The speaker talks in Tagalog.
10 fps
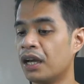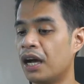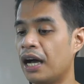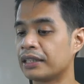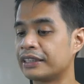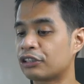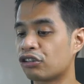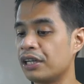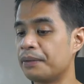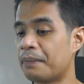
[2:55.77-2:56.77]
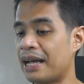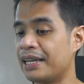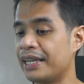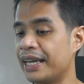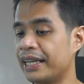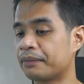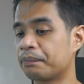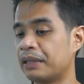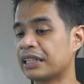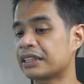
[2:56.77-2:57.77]
uh, ah, citrulline malate
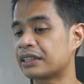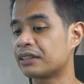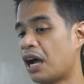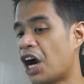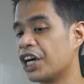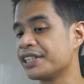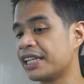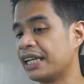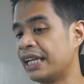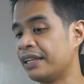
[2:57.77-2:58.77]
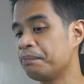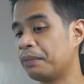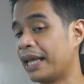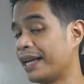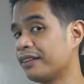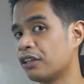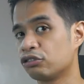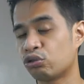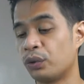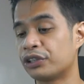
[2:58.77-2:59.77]
plus arginine blend,
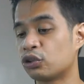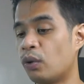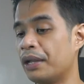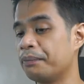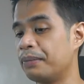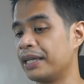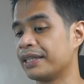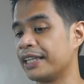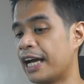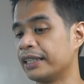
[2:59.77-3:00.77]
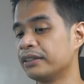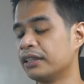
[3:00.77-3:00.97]
2 is to 1 blend yan.